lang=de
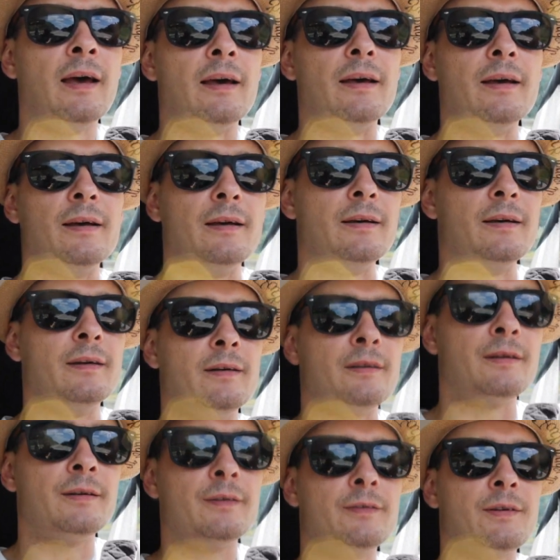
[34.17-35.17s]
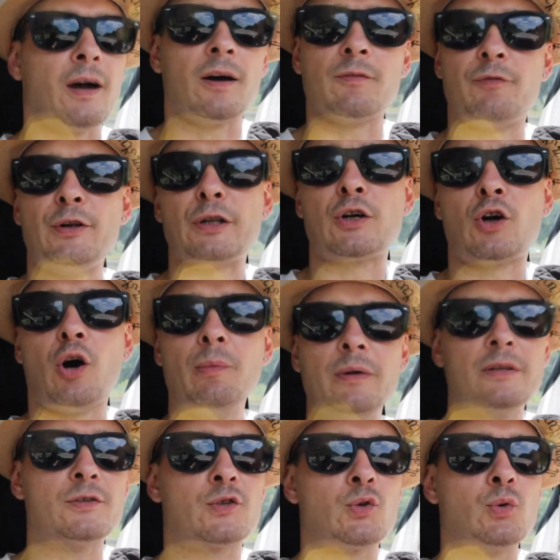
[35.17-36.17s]
Äh, ja,
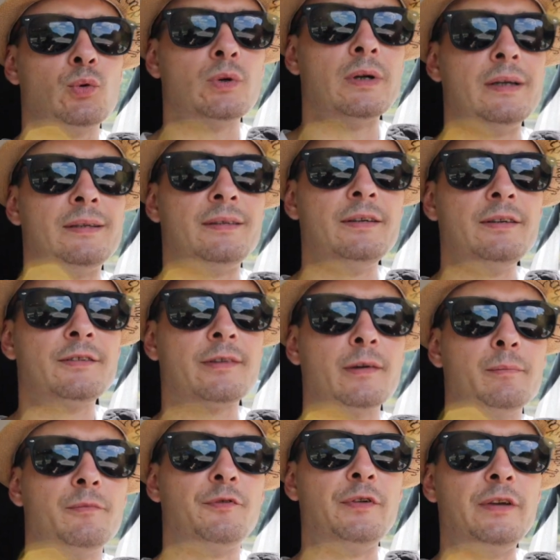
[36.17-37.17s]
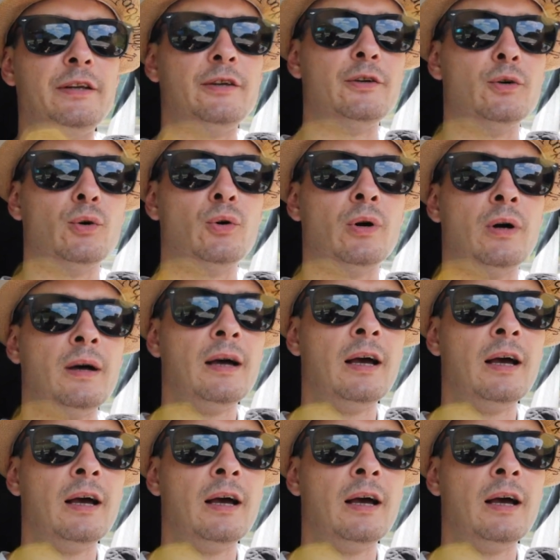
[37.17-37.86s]
willkommen zu diesem Video